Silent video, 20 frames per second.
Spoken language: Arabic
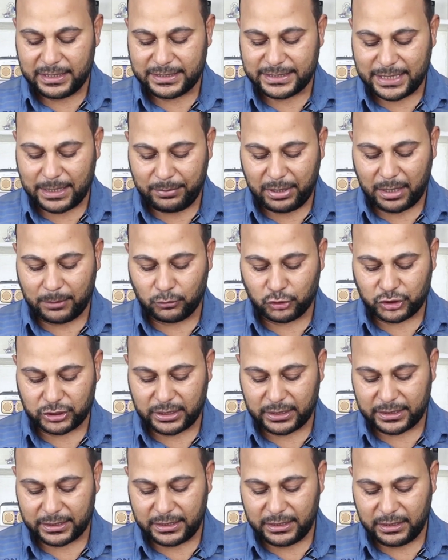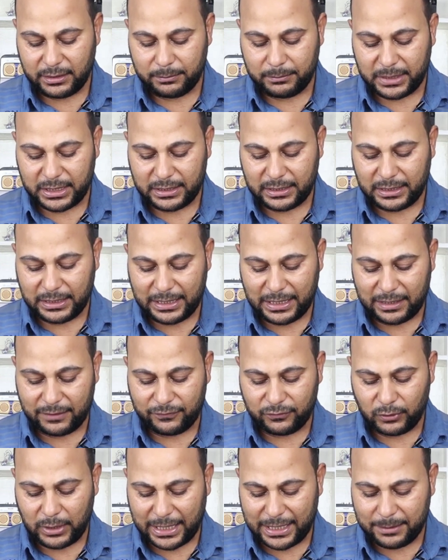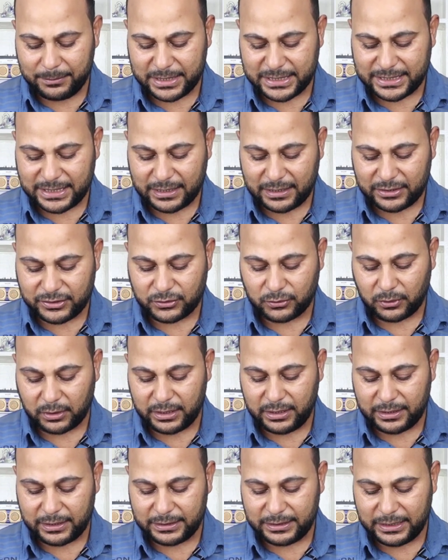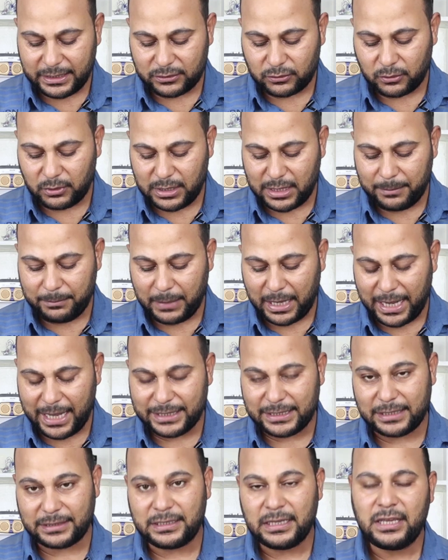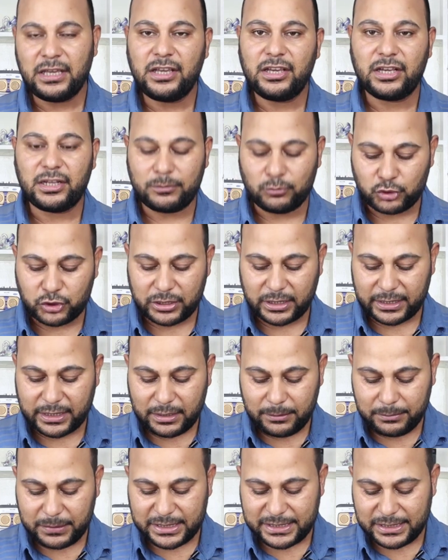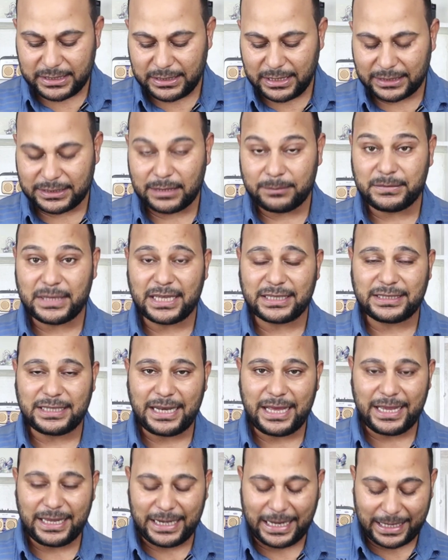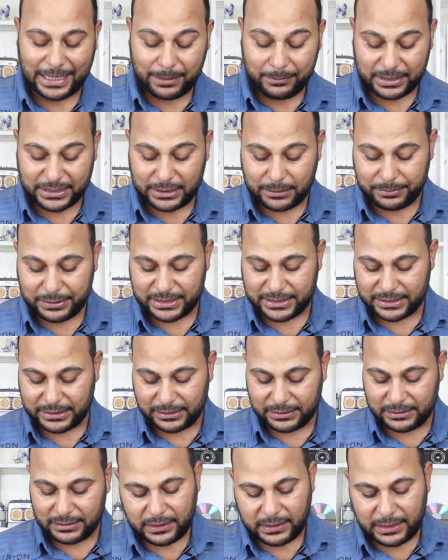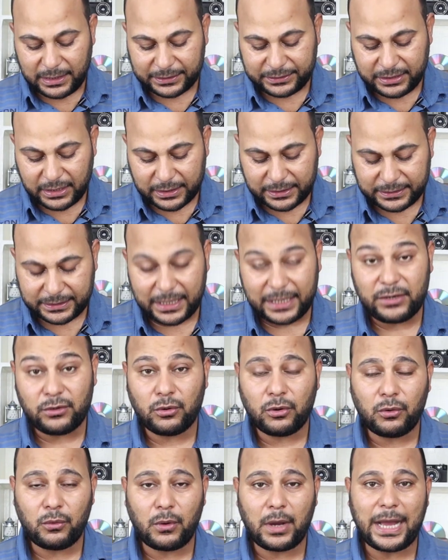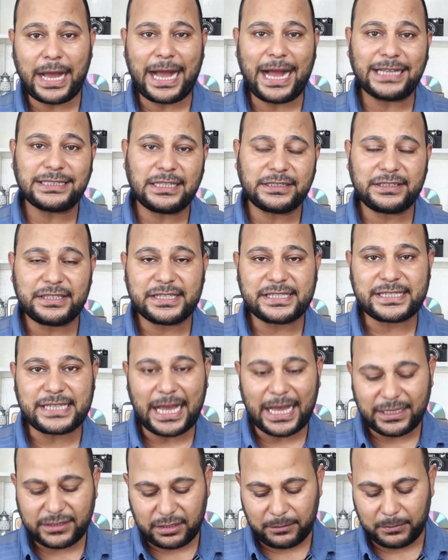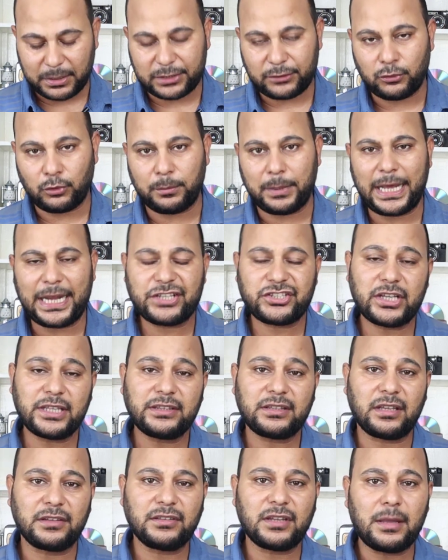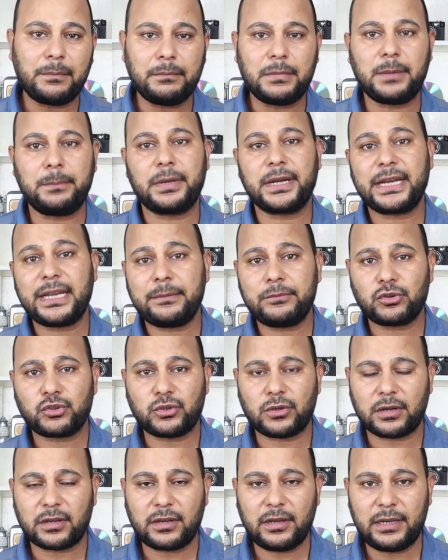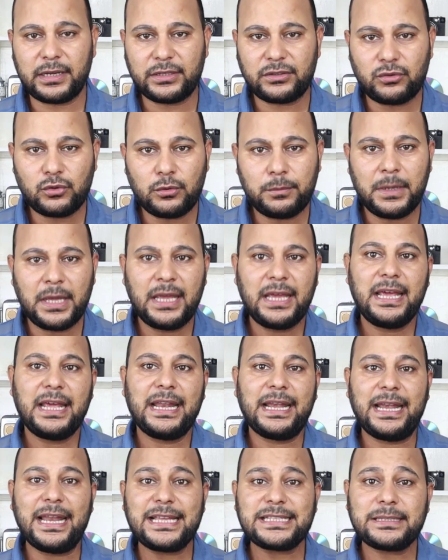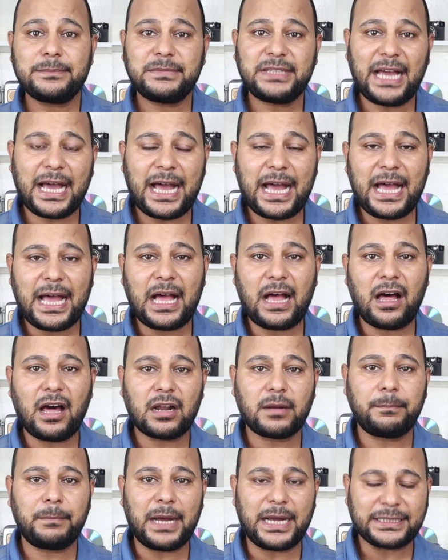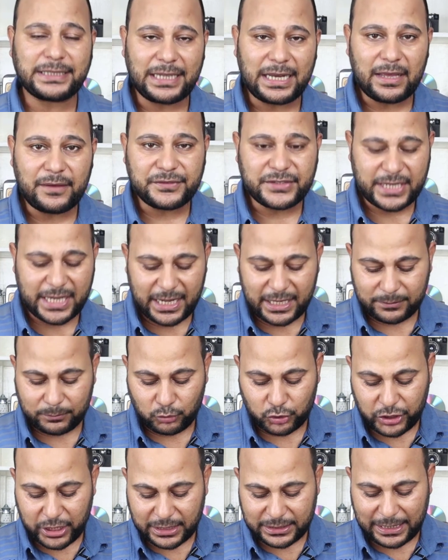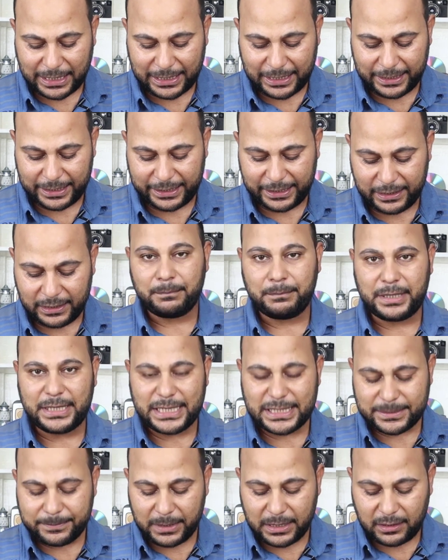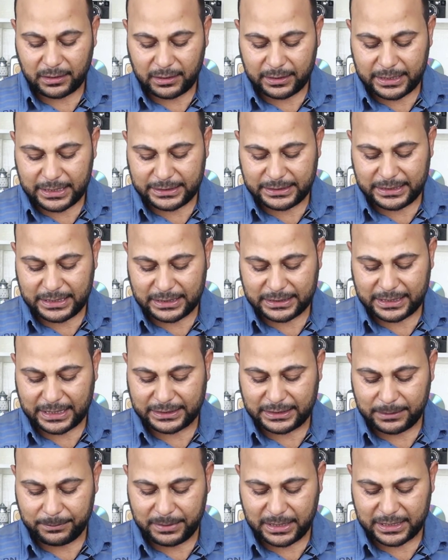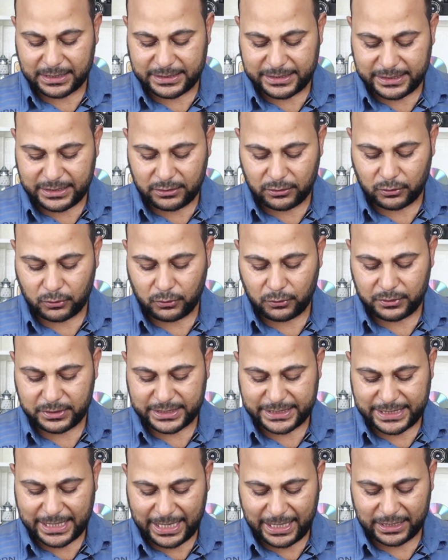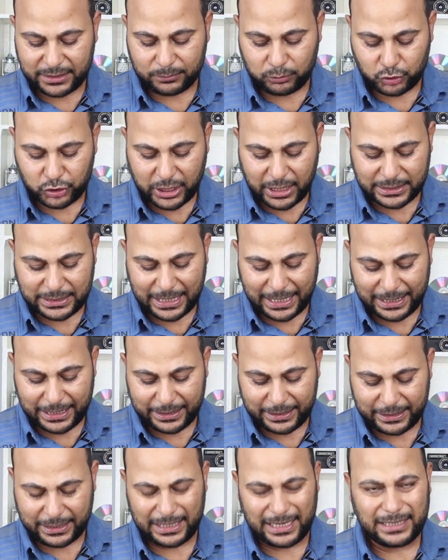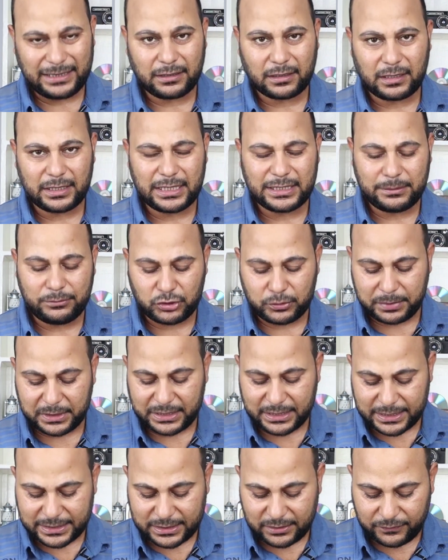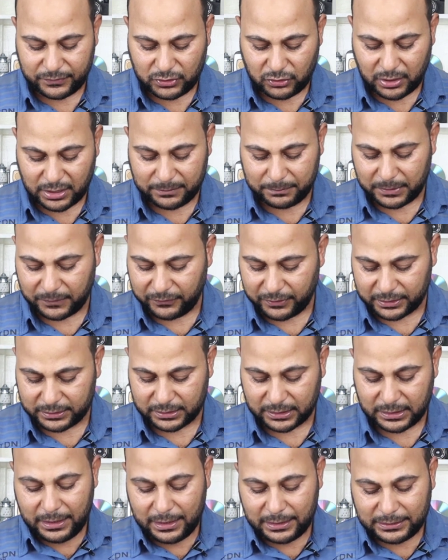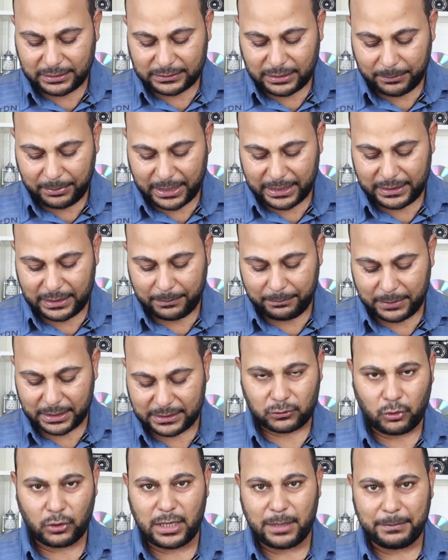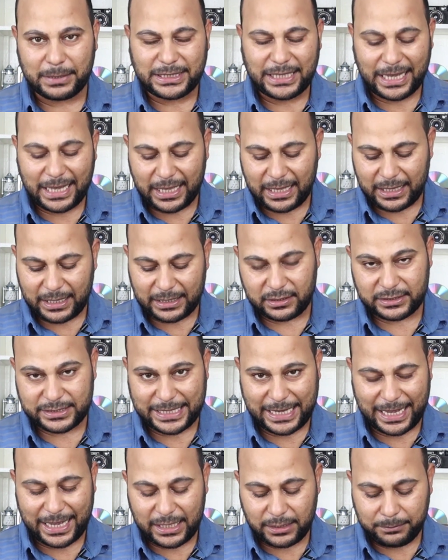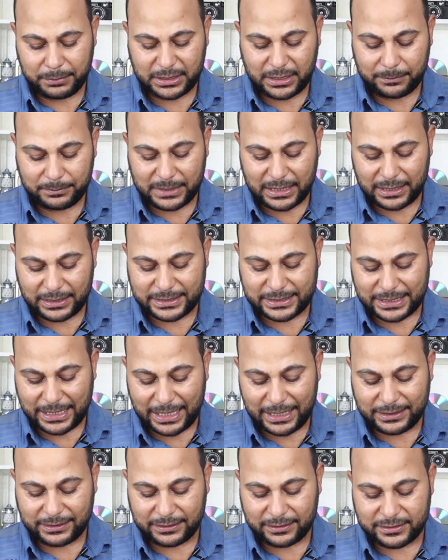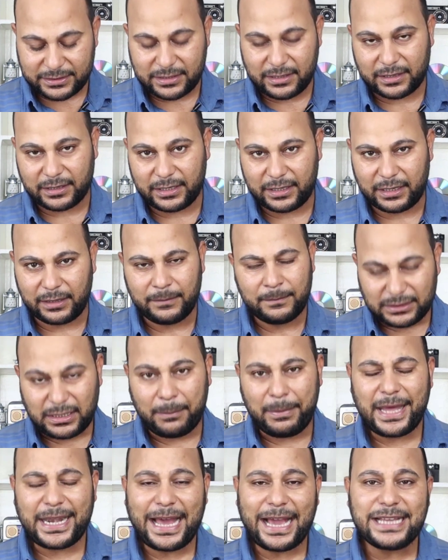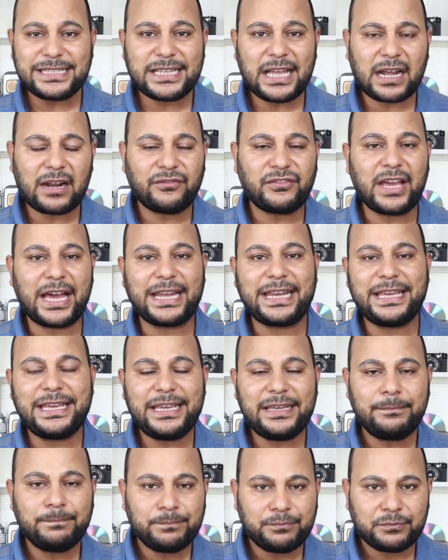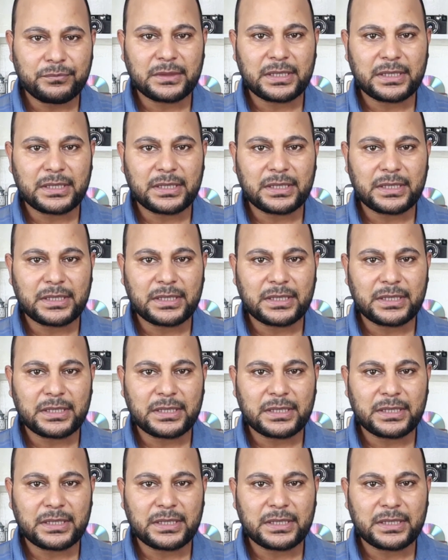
سبع مشتركين من الألف والعلامة الزرقاء الصغيرة ديت كل ما عدد المشتركين بيزيد هتبدأ تلاقي العلامة دي بتزيد الاختيار الثاني وهو عدد الساعات المطلوبة علشان تنضم للبرنامج شركاء اليوتيوب لازم تحقق 4000 ساعة مشاهدة علنية بالنسبة للقناة ديت كاتب لك زيرو ساعة مشاهدة علنية لأن القناة دي مش بتنزل فيديوهات من فترة انت طبعا لما كل ما تحقق ساعات بتبدأ الساعات تظهر هنا طب أنا عايز أعرف يعني إيه